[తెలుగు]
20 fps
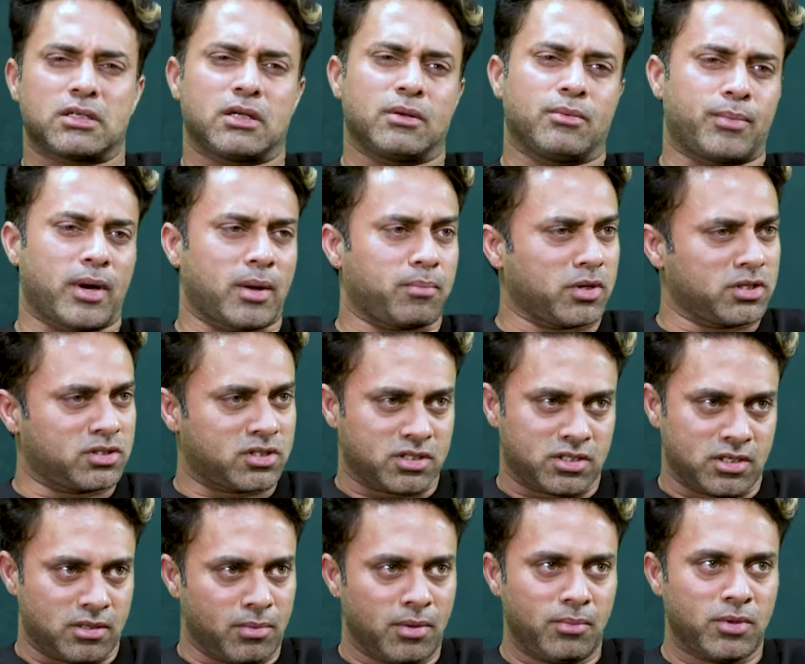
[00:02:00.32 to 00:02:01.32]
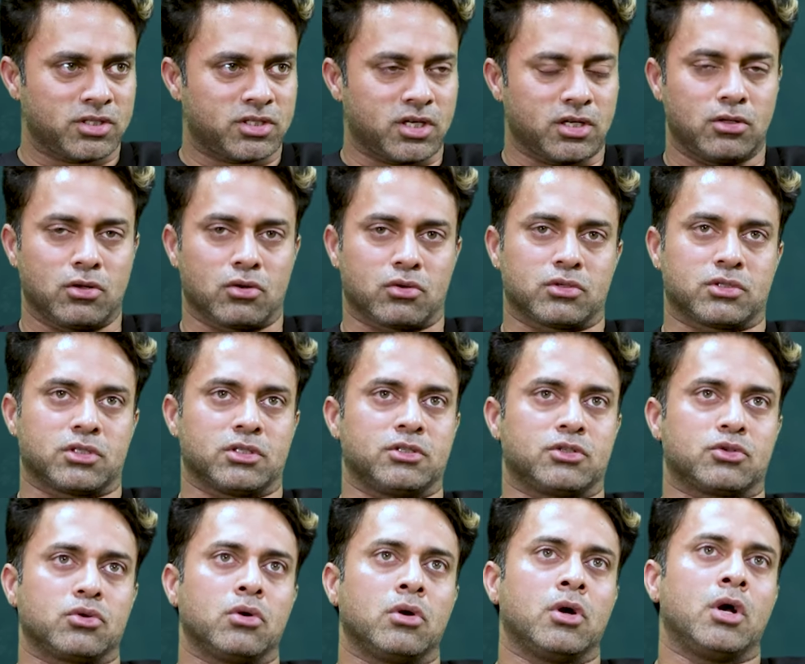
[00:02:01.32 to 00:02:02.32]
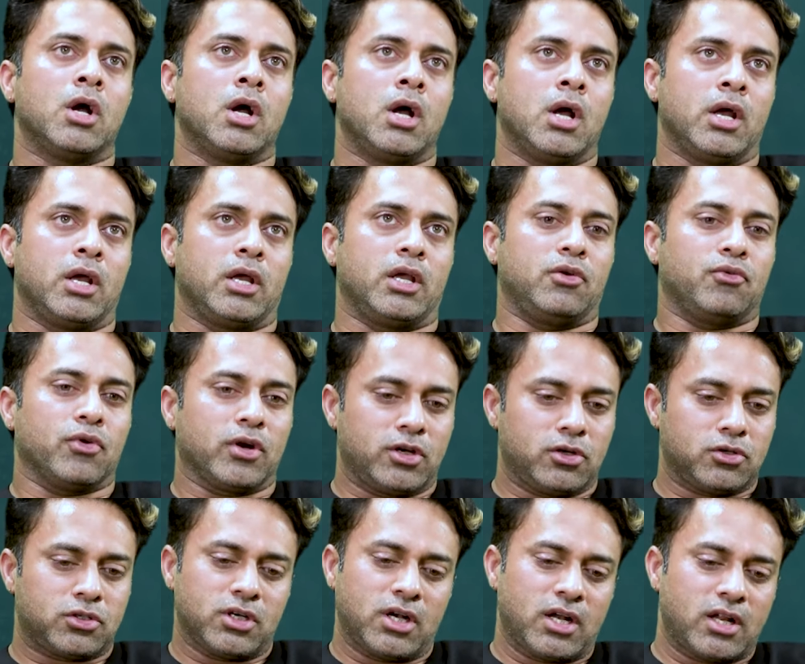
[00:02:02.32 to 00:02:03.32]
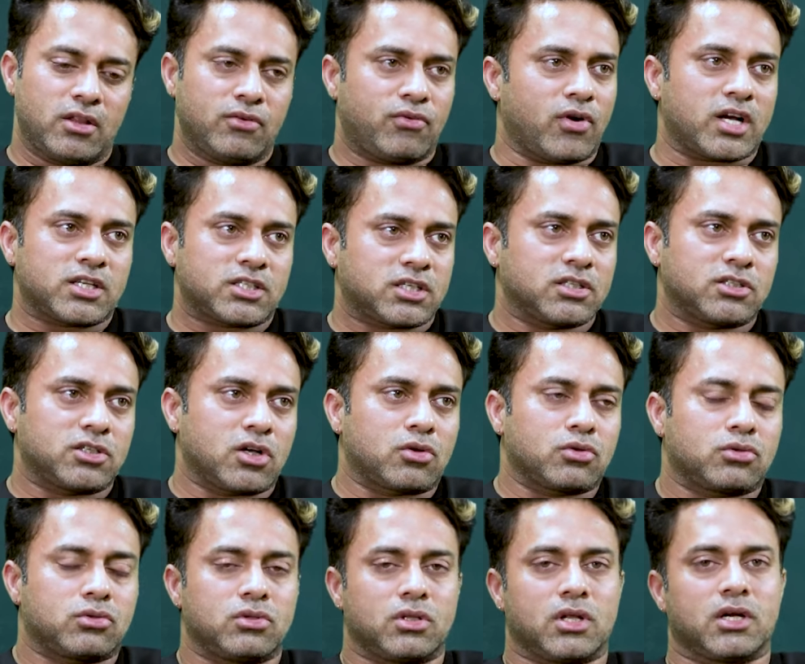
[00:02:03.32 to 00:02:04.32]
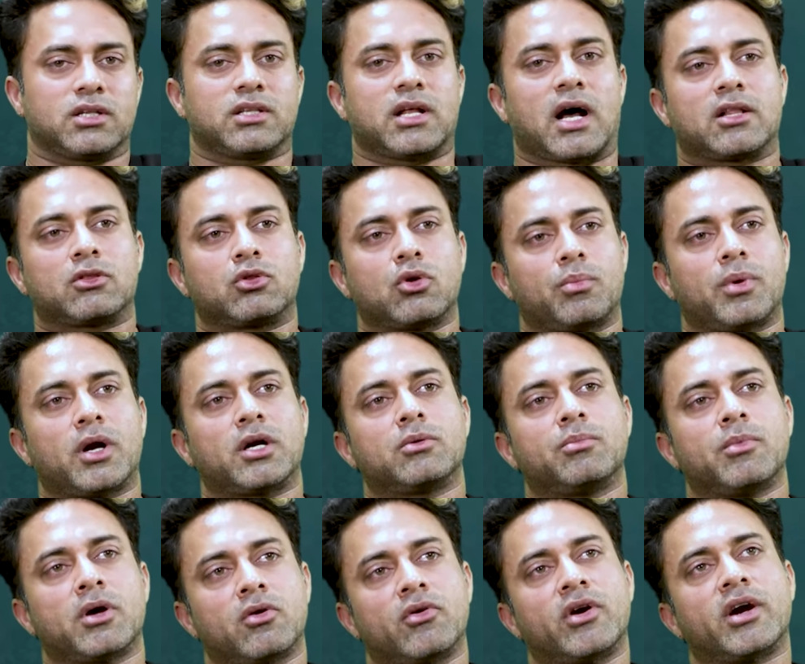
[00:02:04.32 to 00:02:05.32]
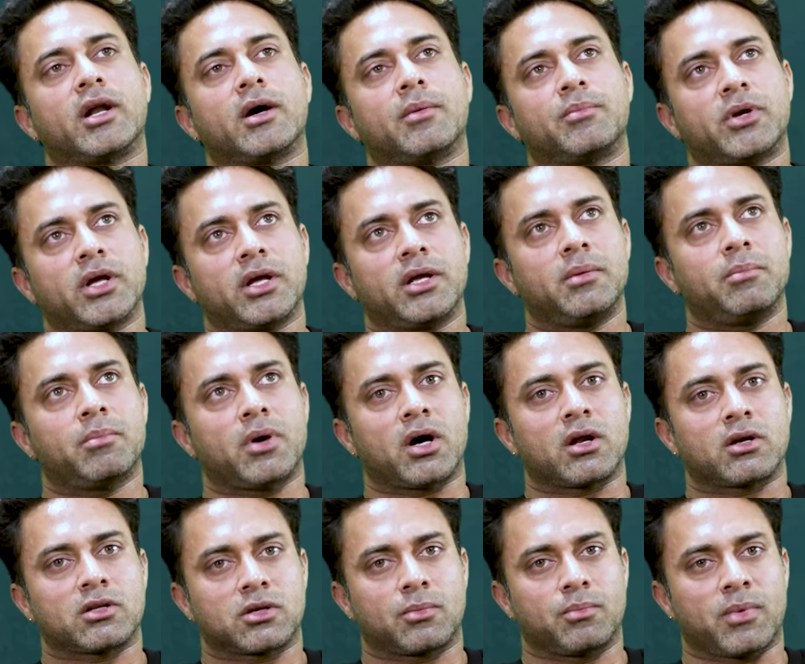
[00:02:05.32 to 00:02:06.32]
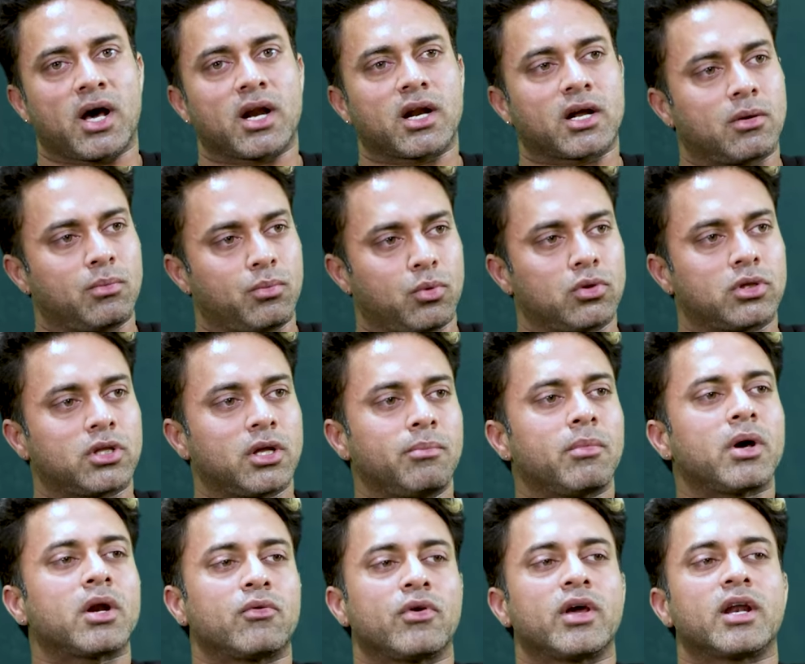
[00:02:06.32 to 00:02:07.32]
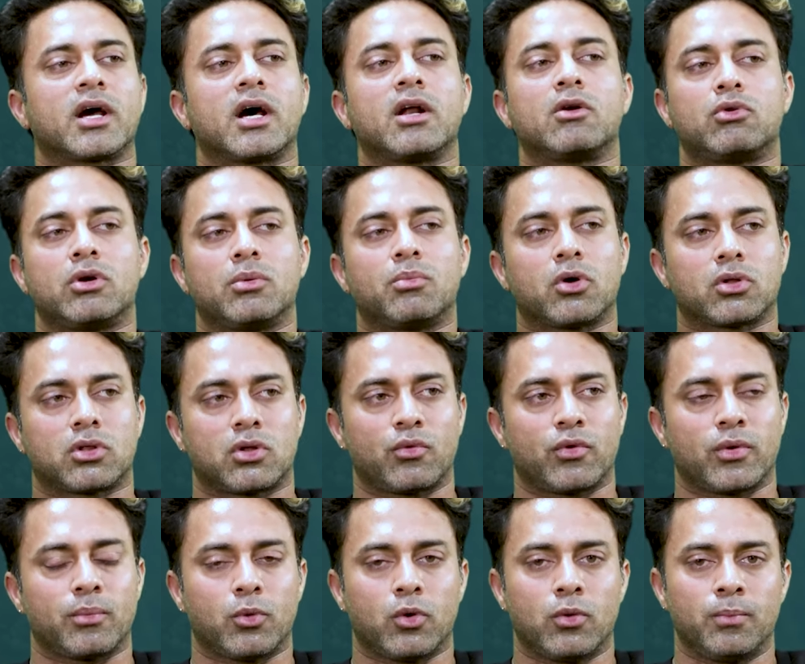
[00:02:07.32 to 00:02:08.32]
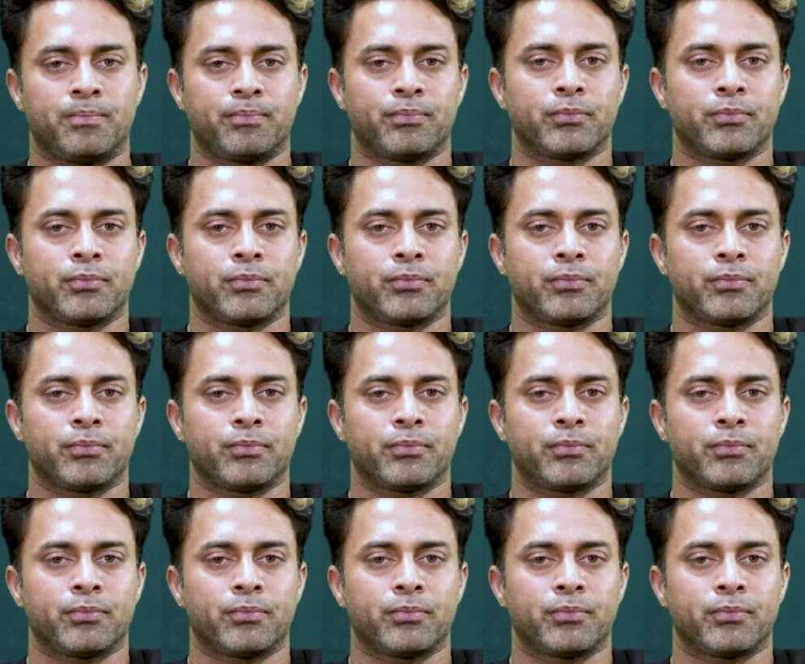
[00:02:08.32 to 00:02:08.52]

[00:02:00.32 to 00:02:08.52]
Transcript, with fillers: అసలు ప్రపంచ సినిమా మన చేతిలోకి వచ్చింది సో ఇవల్యూషన్ అనేది ఫాస్ట్గా జరుగుతుందండి దాంతోపాటు మనం అడాప్ట్ అయ్యి మార మారకపోతే మనం వెనకాల ఉండిపోతామేమో